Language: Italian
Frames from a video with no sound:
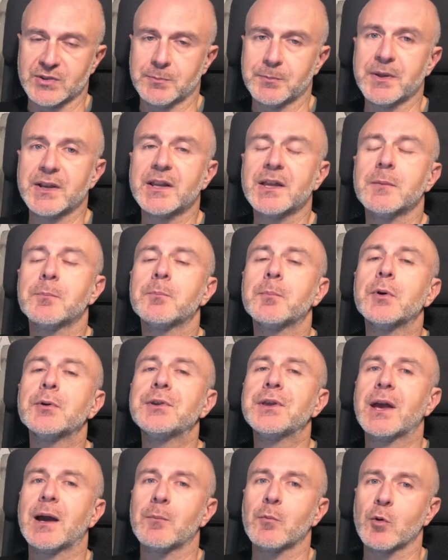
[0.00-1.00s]
Perché
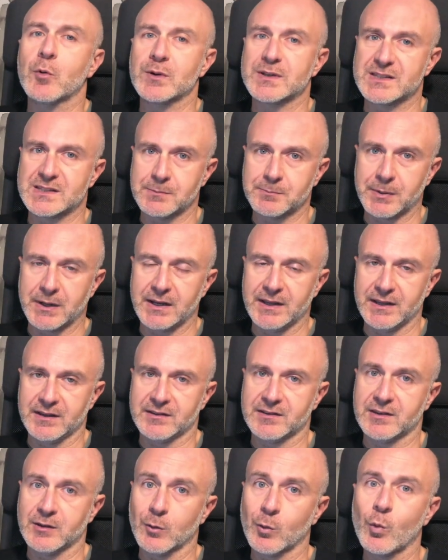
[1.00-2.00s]
poniamo questi
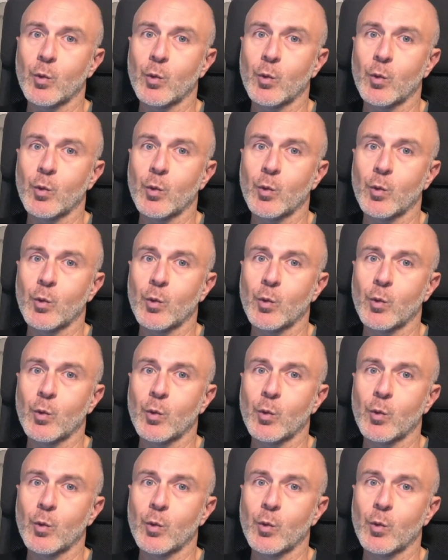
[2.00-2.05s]
paletti,